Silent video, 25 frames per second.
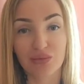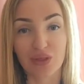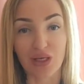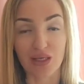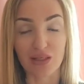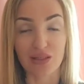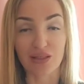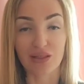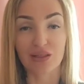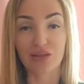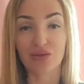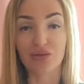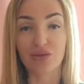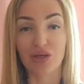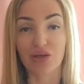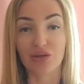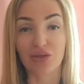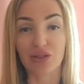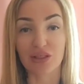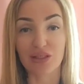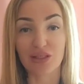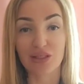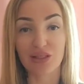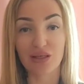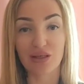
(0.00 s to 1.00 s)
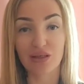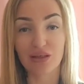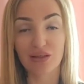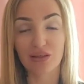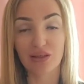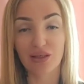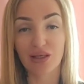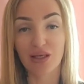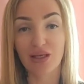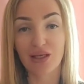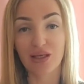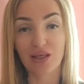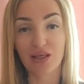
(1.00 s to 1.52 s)
Я закрываю глаза,
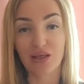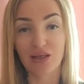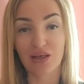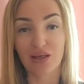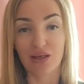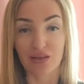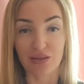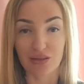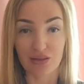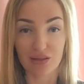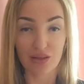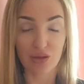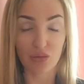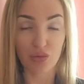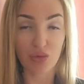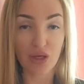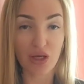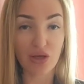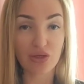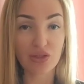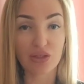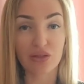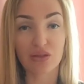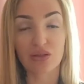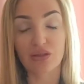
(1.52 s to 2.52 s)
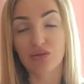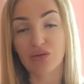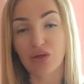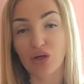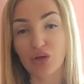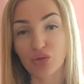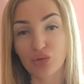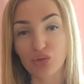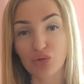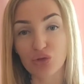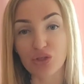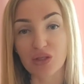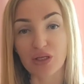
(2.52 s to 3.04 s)
расслабляюсь,
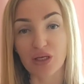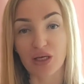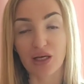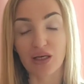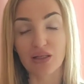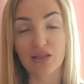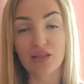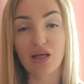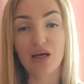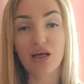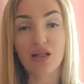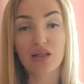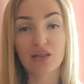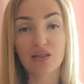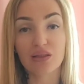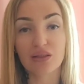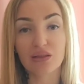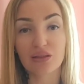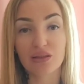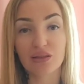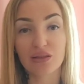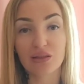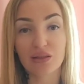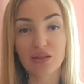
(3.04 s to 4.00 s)
открываю нужные каналы,